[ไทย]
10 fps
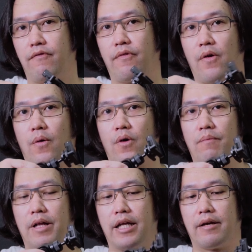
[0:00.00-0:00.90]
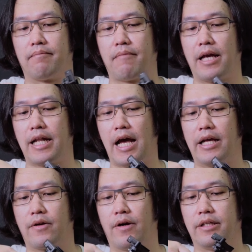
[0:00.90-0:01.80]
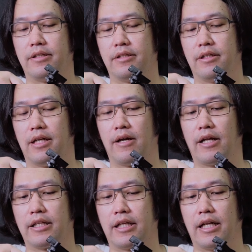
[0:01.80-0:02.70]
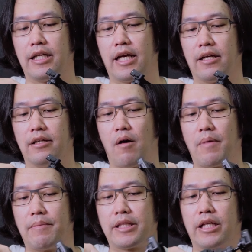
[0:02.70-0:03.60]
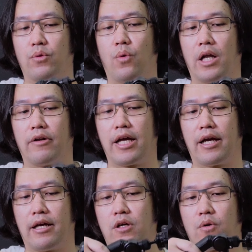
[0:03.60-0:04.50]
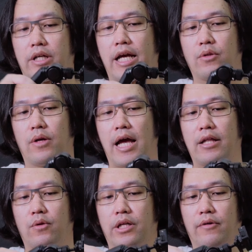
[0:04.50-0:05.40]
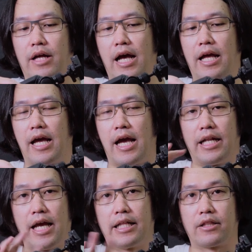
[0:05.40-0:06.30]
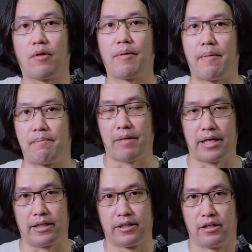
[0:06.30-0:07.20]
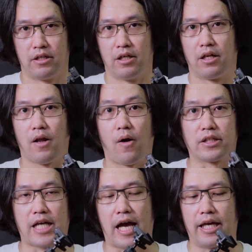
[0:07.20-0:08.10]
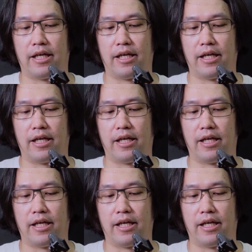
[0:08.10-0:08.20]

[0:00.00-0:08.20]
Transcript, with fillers: โฟลว์ของมันเนี่ยไปได้ก่อนแล้วหลังจากนั้นเนี่ยพอมันไม่ติดหัวแล้วเนี่ยก็กดแค่ตัวล่างตัวเดียวได้อันนี้อาจจะต้องแบบไปลองใช้